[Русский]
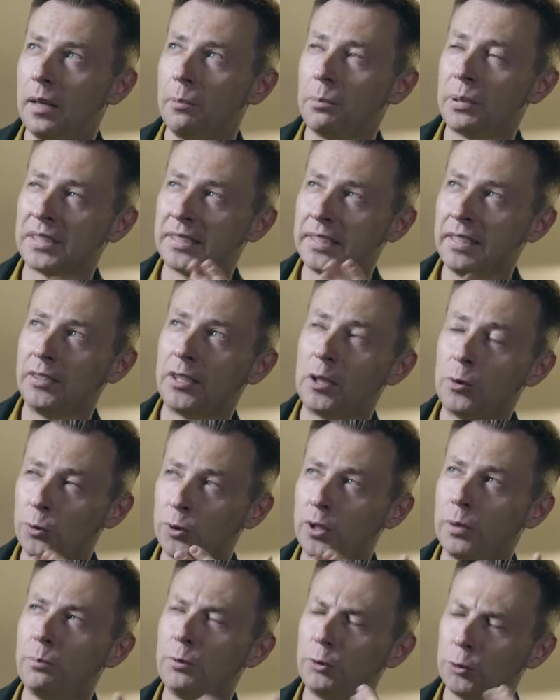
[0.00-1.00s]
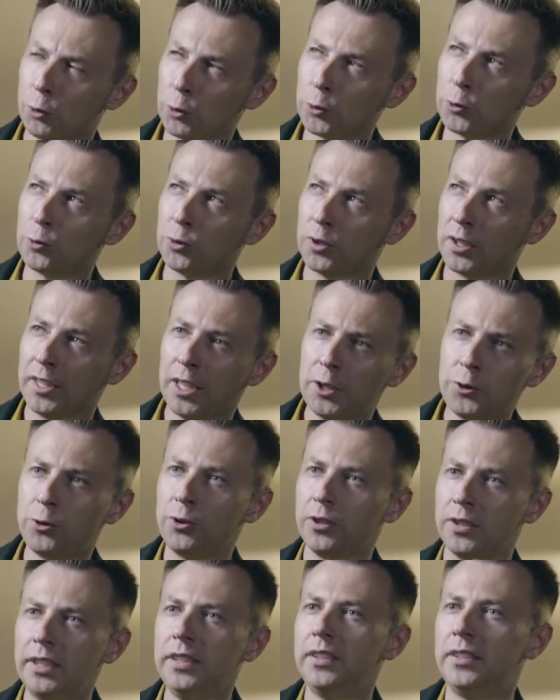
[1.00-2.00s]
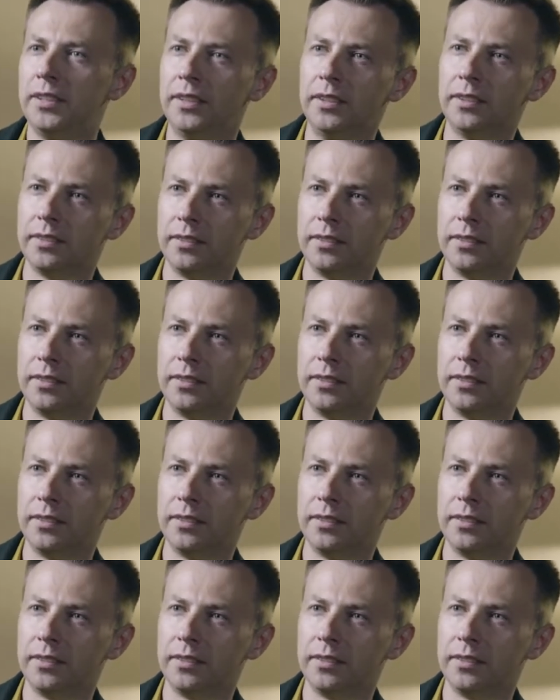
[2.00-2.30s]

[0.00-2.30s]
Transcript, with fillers: поставить какую-то амбициозную задачу и идти.